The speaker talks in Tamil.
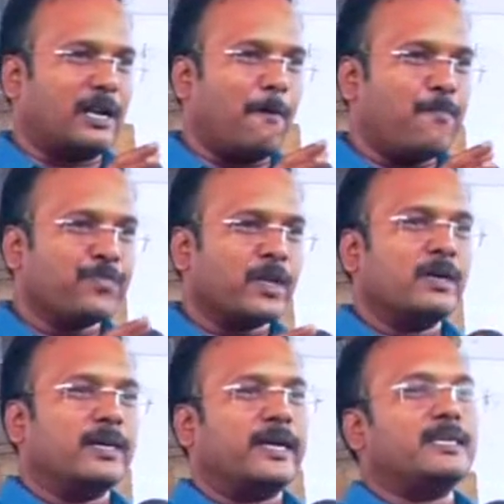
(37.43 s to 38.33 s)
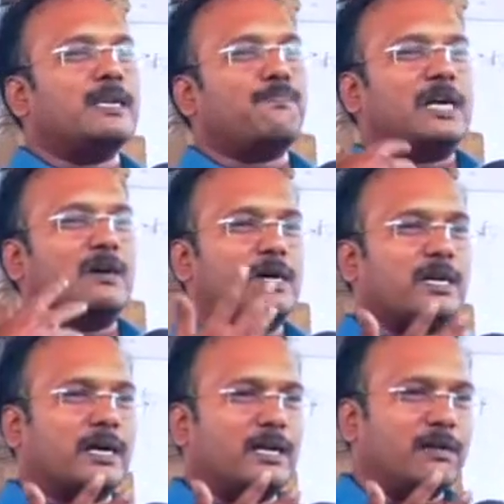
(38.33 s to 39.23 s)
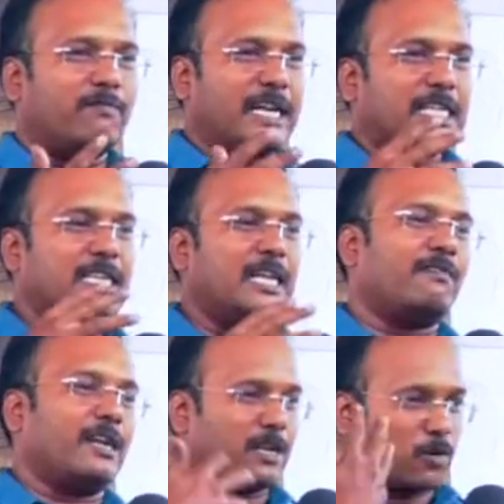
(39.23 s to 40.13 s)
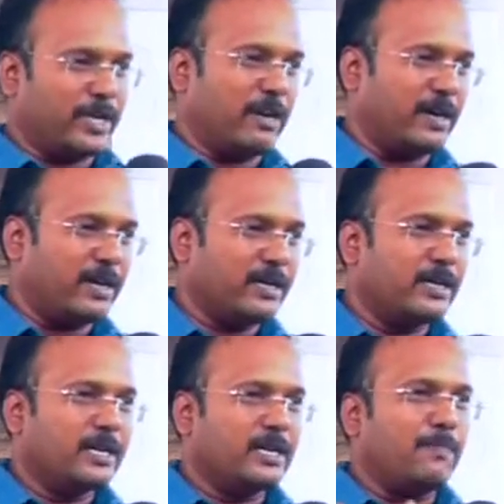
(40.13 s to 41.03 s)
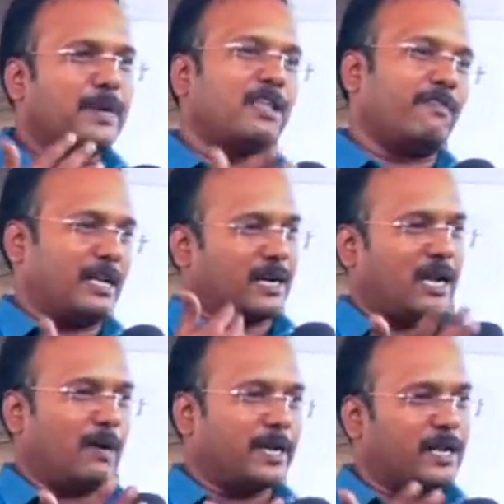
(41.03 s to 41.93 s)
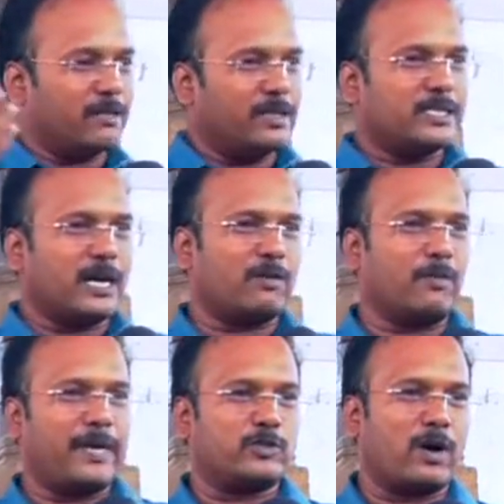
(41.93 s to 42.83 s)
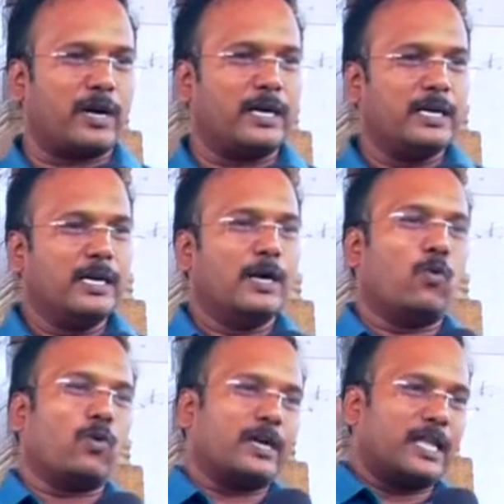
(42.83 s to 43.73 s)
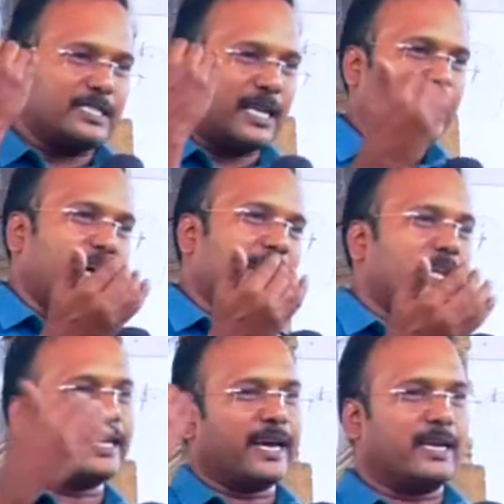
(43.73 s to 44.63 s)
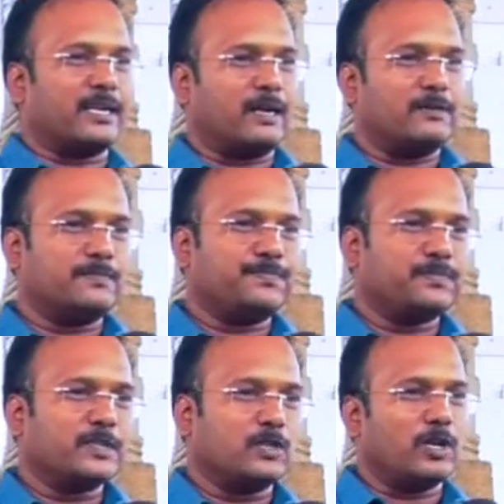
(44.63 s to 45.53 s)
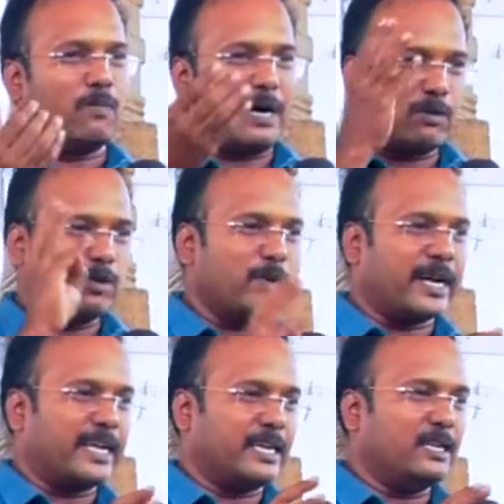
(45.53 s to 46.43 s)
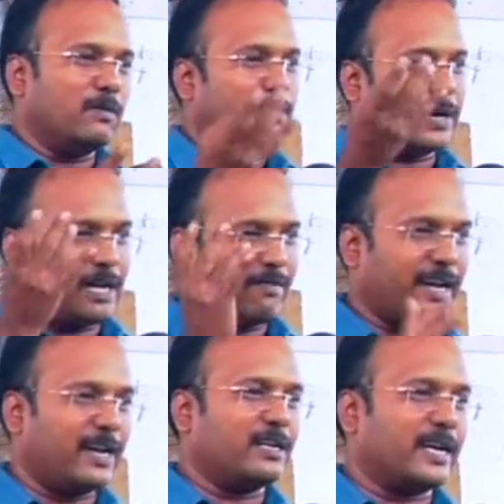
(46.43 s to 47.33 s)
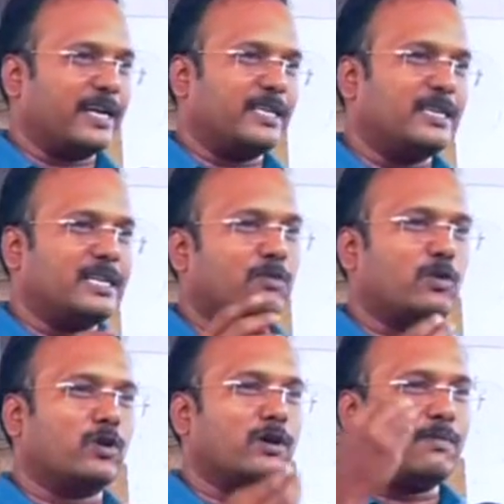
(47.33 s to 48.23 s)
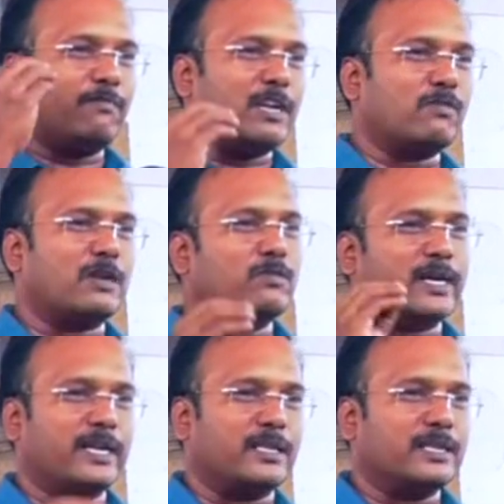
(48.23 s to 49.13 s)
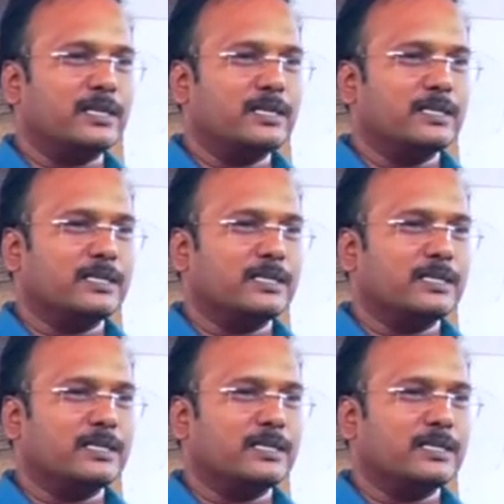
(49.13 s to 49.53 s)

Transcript: எடுக்கலாம் என்னென்ன பழமரங்கள் வறட்சியில் வளரக்கூடியவை எப்படி அதை வளர்க்கலாம் அப்படிங்கிறது வந்து சார் பேசுவாங்க உங்களுக்கு ஏதாவது சந்தேகம் இருந்தால் நீங்கள் கேட்டுக்கலாம் ஸோ இதில் மரமும் நமக்கு கிடைக்கிது பல வகைகளும் கிடைக்கிது நமக்கு ஒரு வருமானமும் கிடைக்கிது